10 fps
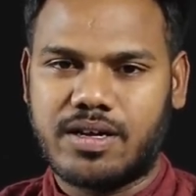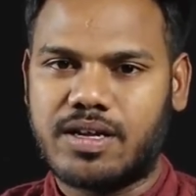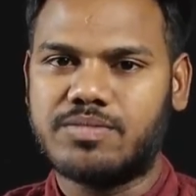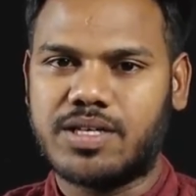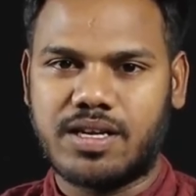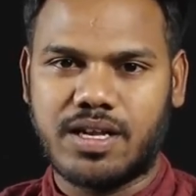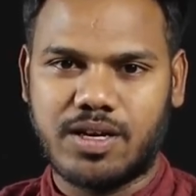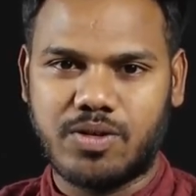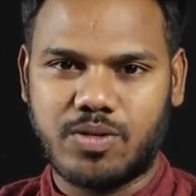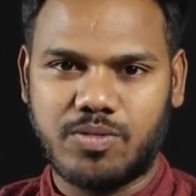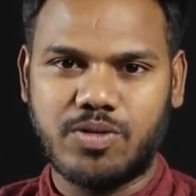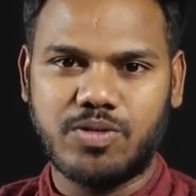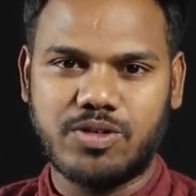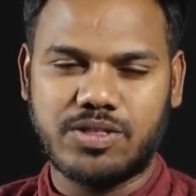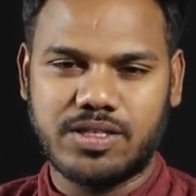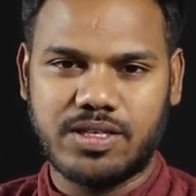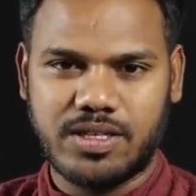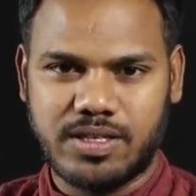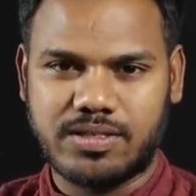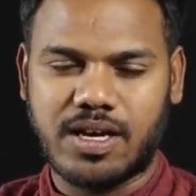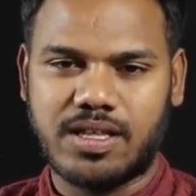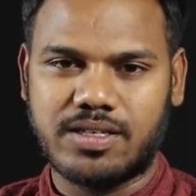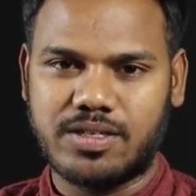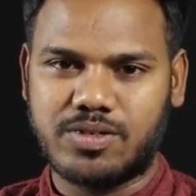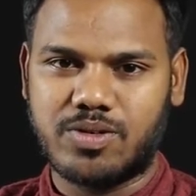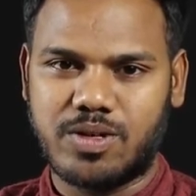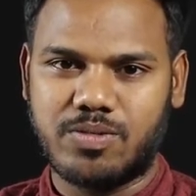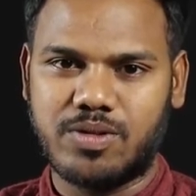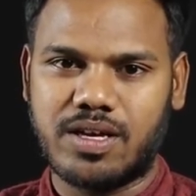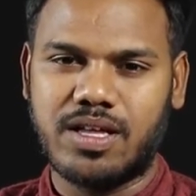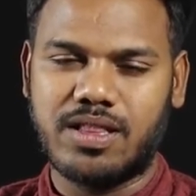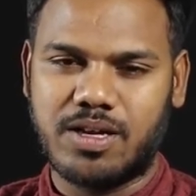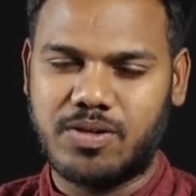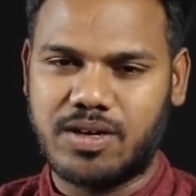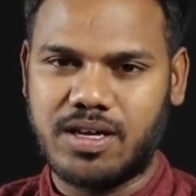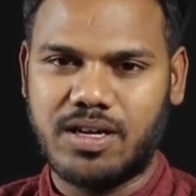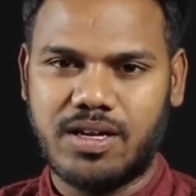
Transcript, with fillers: రామ్ చరణ్ గారిది ఒక మూవీ వచ్చింది నేను సాధన చేసుకుంటా ముందుకు వెళ్తా ఉంటా